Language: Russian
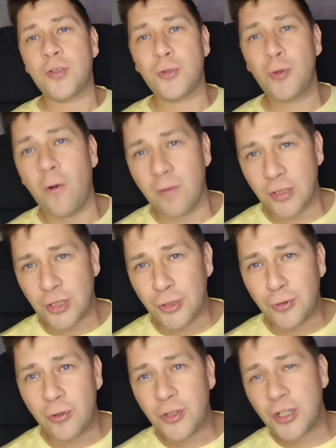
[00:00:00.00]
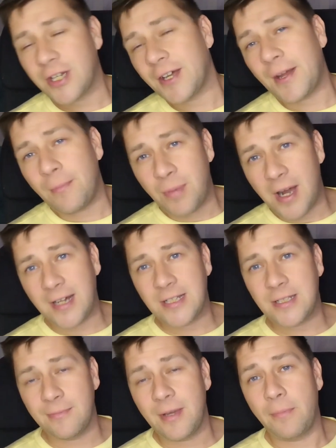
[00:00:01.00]
Снова же тот же
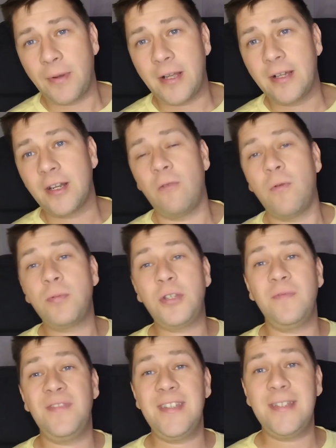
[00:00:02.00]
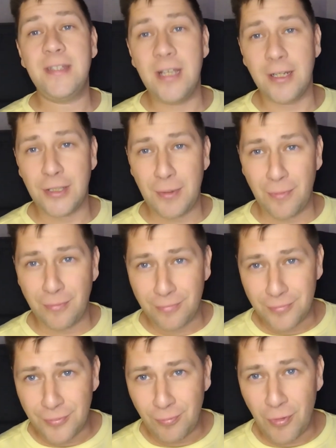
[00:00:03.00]
Карабах себя проиграл. В общем, везде, где
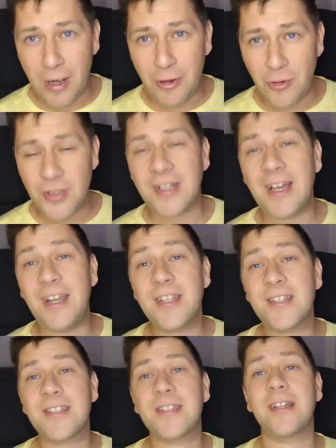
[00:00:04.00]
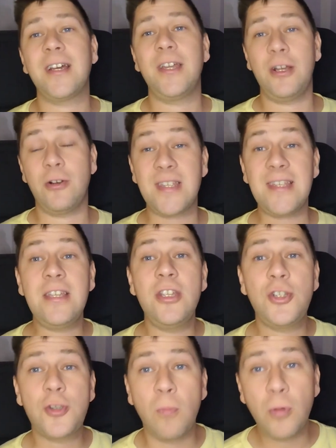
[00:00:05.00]
могло загореться, загорелось. И
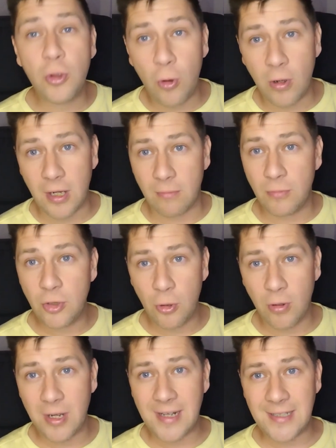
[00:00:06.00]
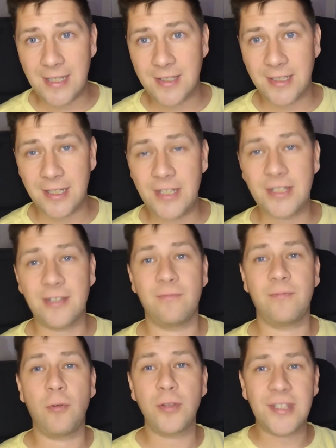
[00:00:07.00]
еще много, много где загорится.
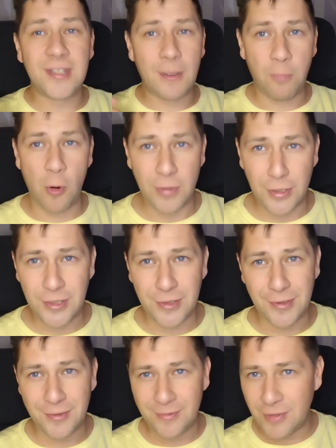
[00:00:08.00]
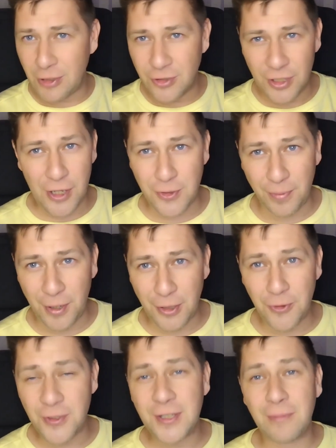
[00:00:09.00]
Вот запомните, даю сразу
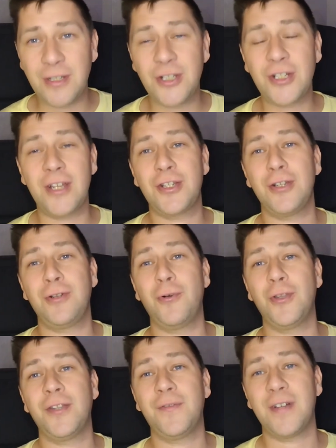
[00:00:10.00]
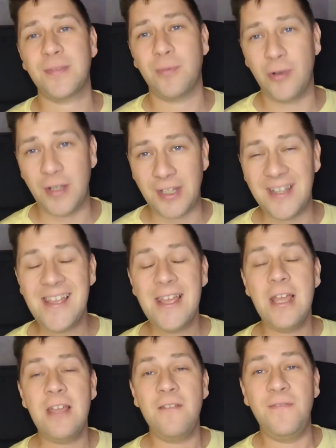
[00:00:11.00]
прогноз на ближайшие года два с половиной.
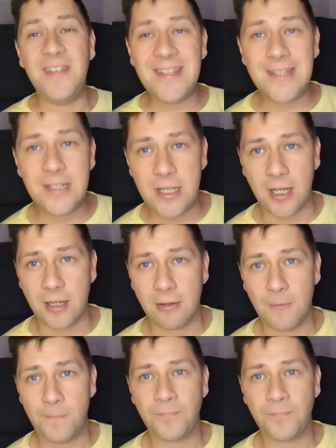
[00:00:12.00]
Везде,